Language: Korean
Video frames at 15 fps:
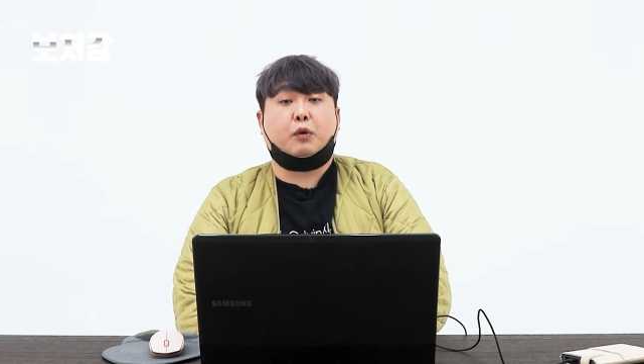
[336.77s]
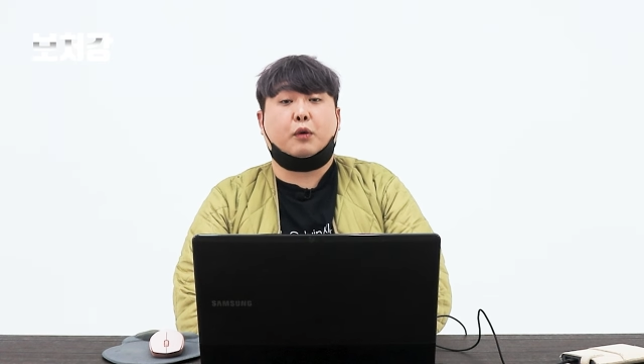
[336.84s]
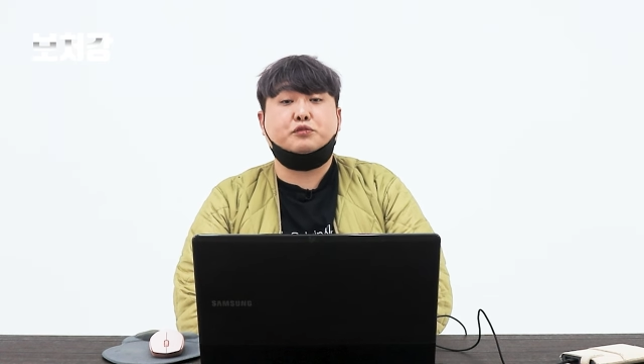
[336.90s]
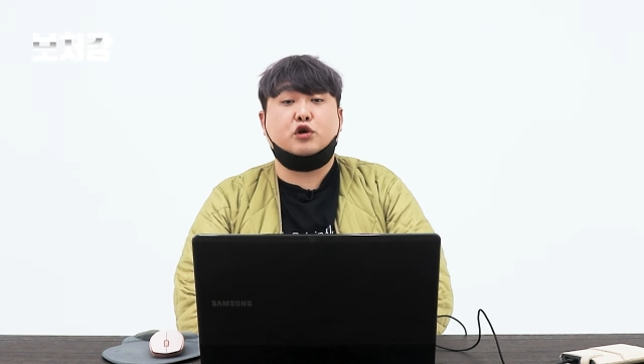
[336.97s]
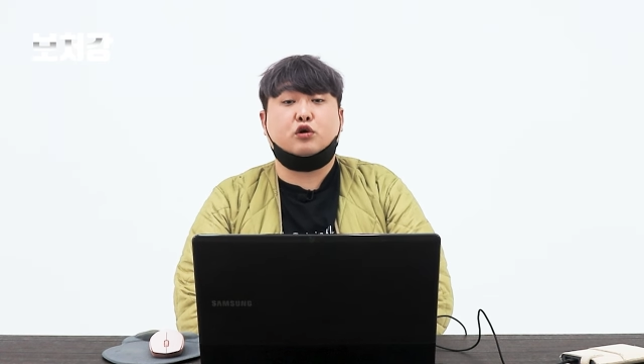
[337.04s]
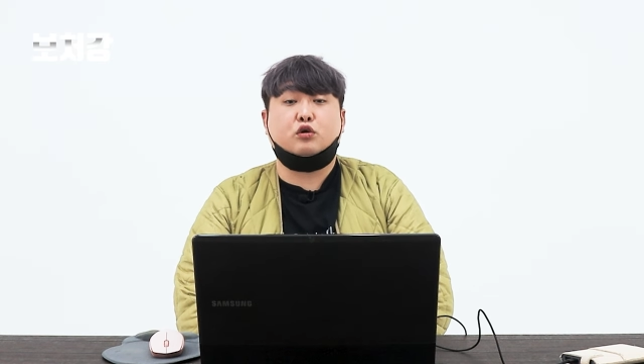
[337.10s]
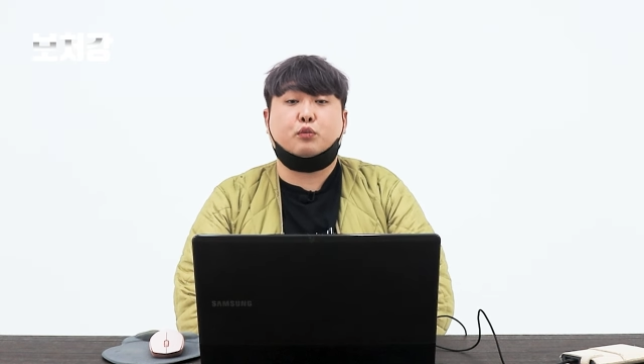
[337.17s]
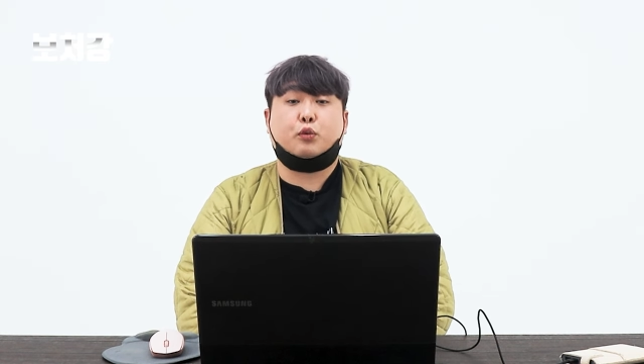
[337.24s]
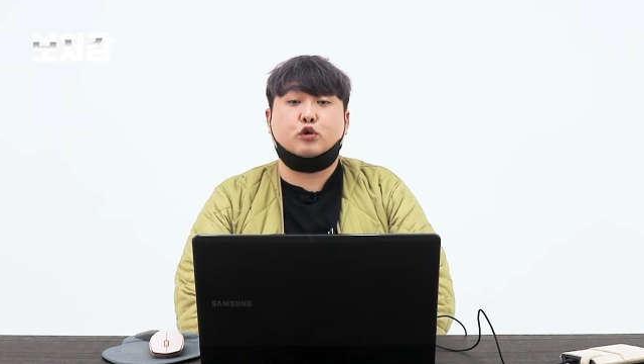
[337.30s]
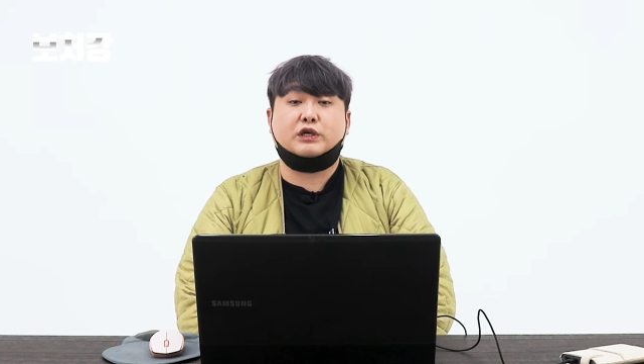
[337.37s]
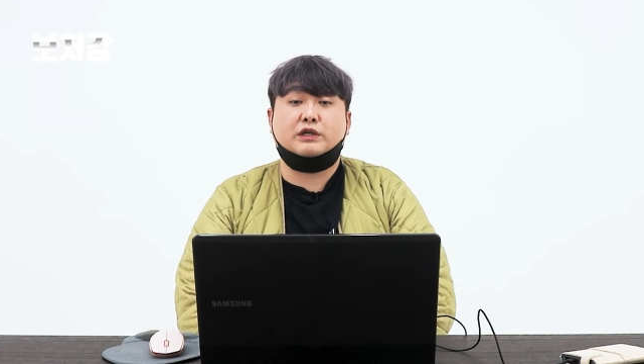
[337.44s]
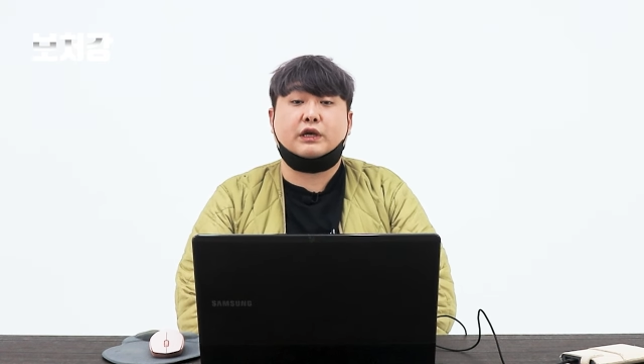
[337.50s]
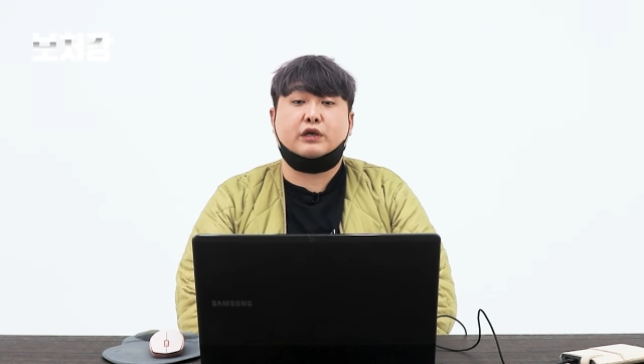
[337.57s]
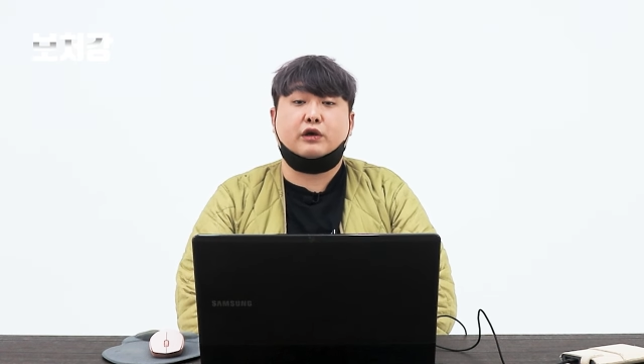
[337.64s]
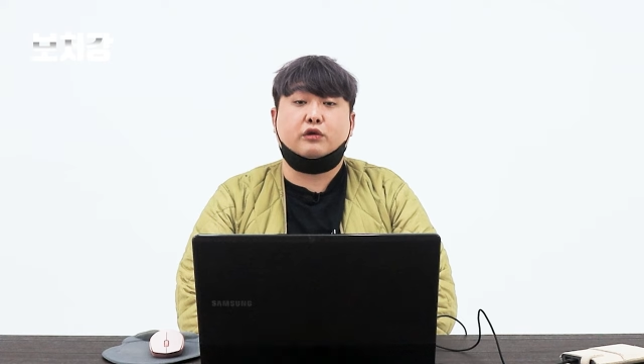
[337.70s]
법적으로
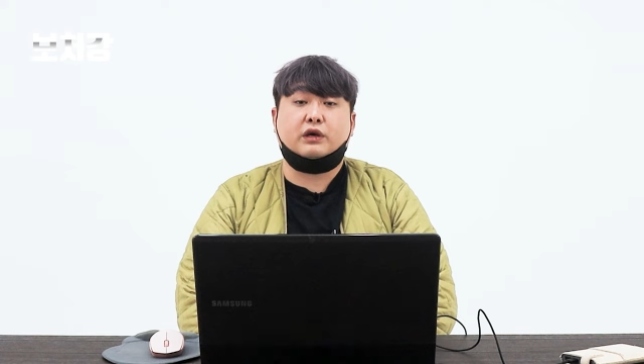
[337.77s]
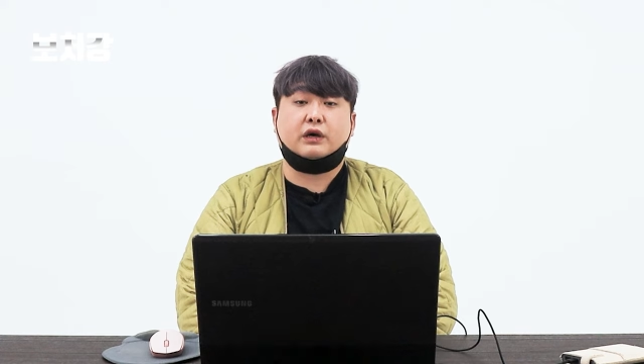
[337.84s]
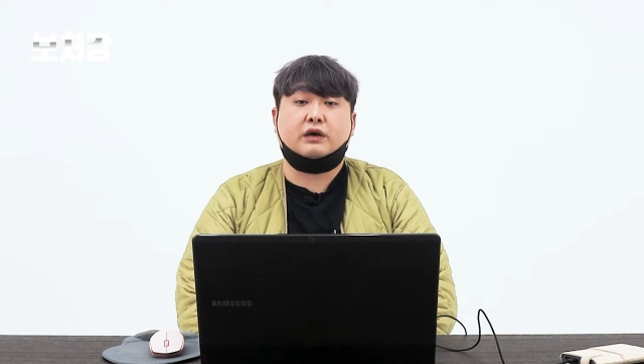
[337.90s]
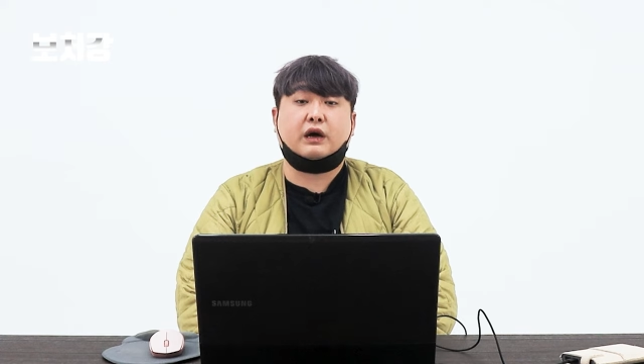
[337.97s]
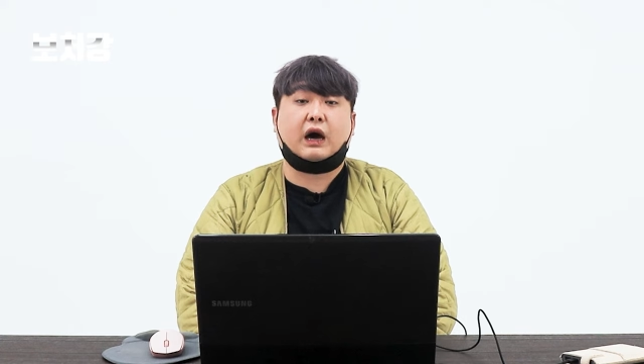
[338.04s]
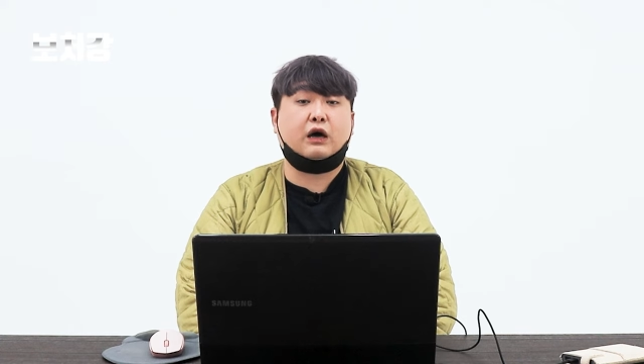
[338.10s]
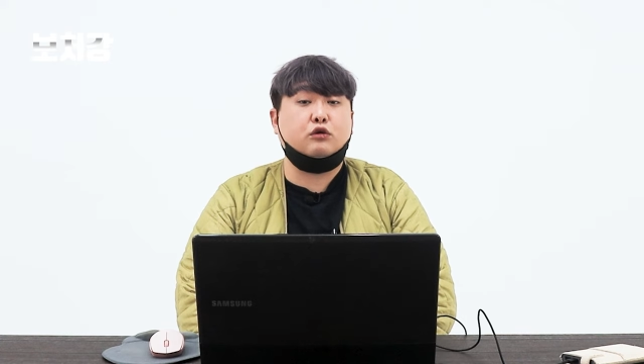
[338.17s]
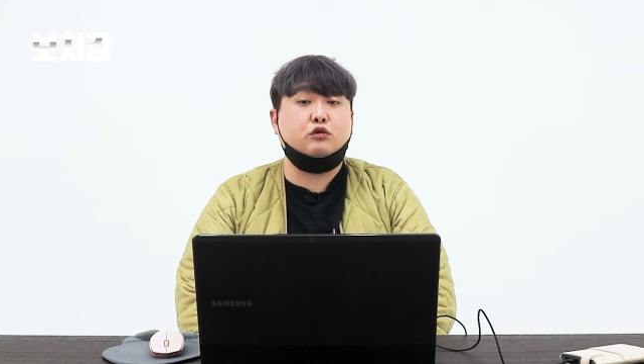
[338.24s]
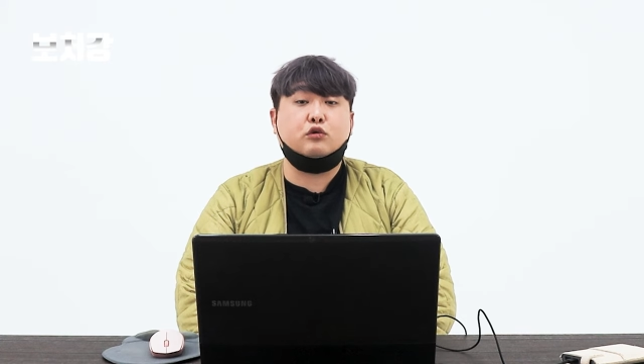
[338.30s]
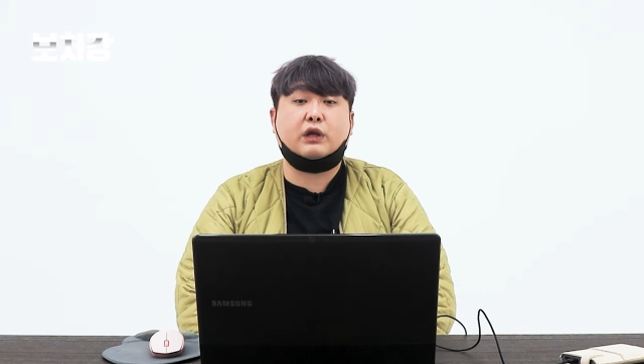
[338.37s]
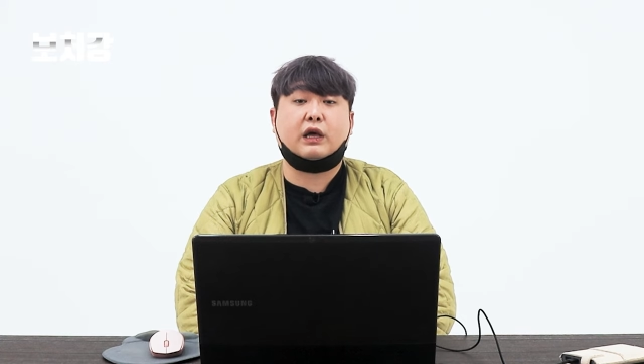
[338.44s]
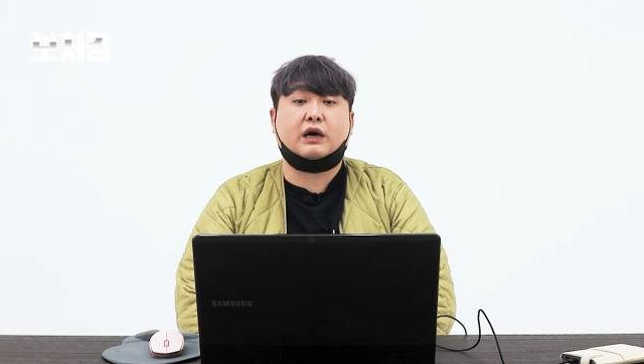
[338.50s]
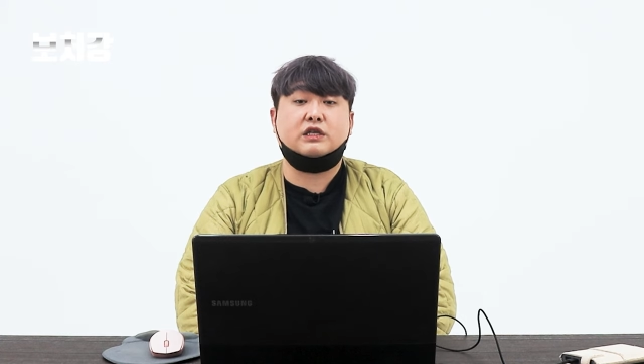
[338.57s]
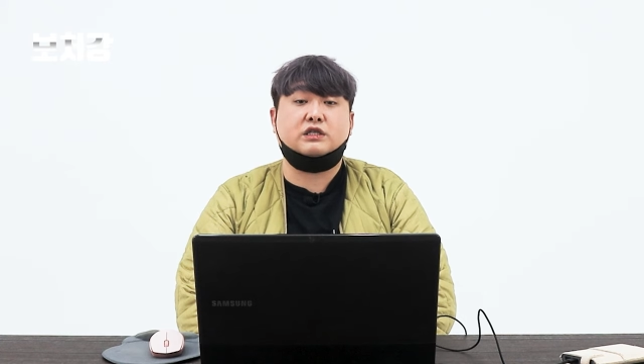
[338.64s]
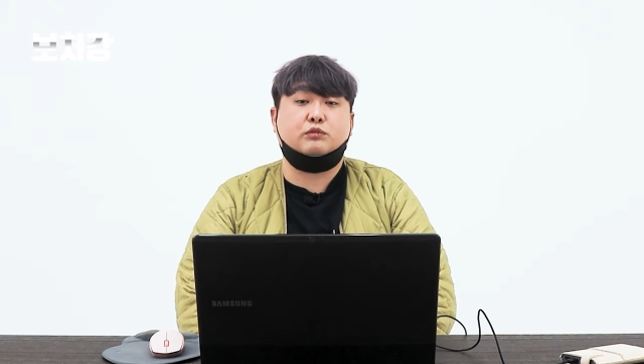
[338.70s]
보장된 연가를 하루도
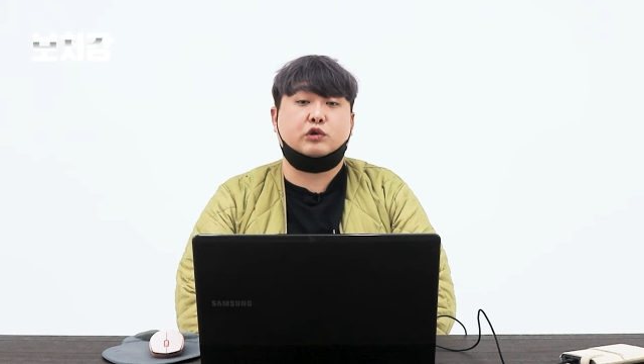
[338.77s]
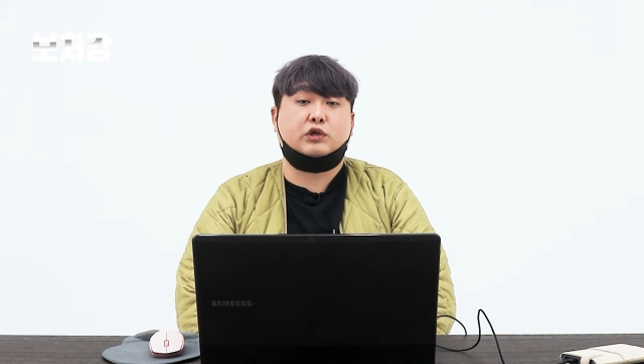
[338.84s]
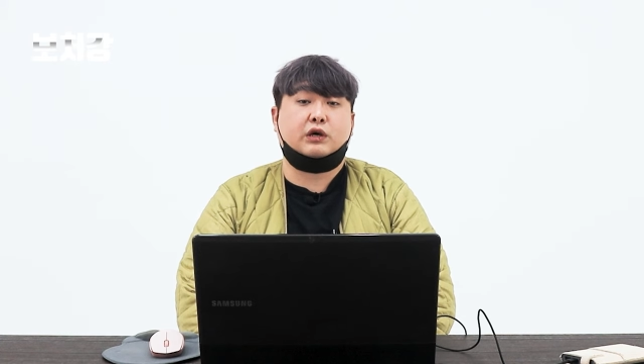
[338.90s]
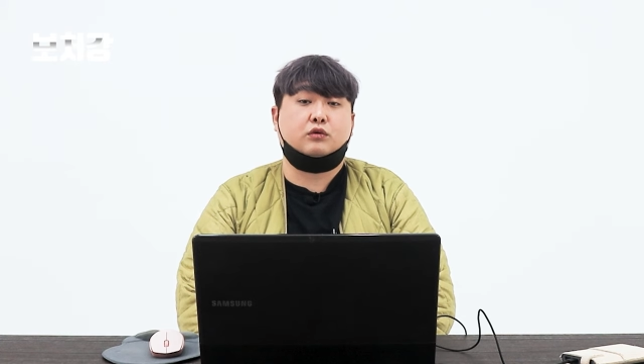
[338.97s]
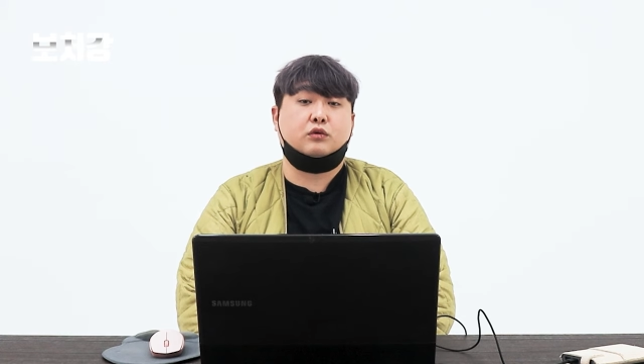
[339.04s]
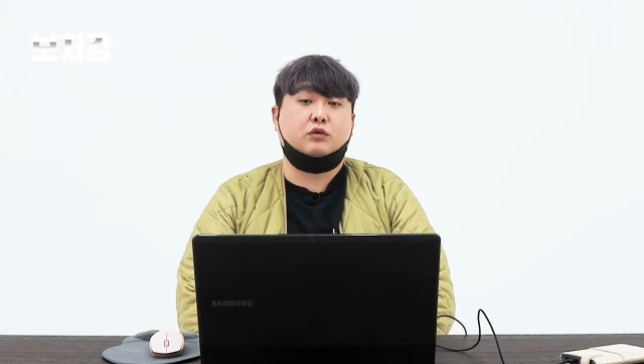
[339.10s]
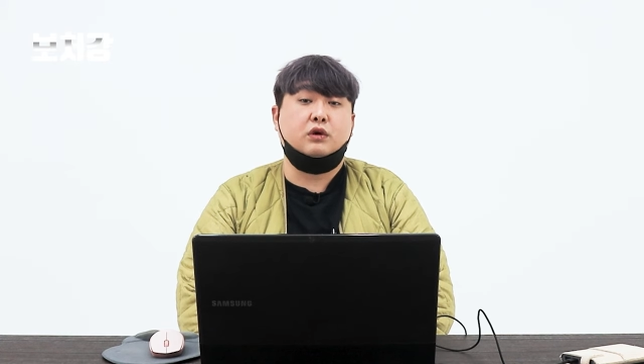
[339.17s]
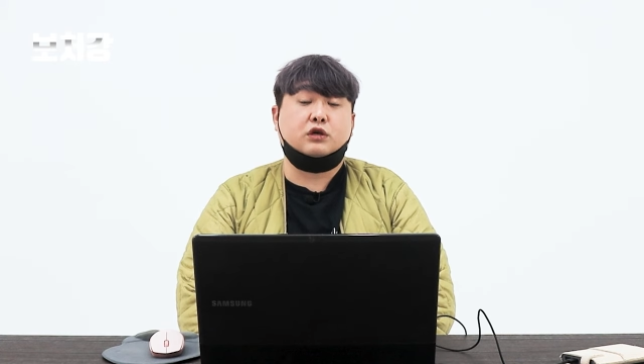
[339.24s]
나가지 못하고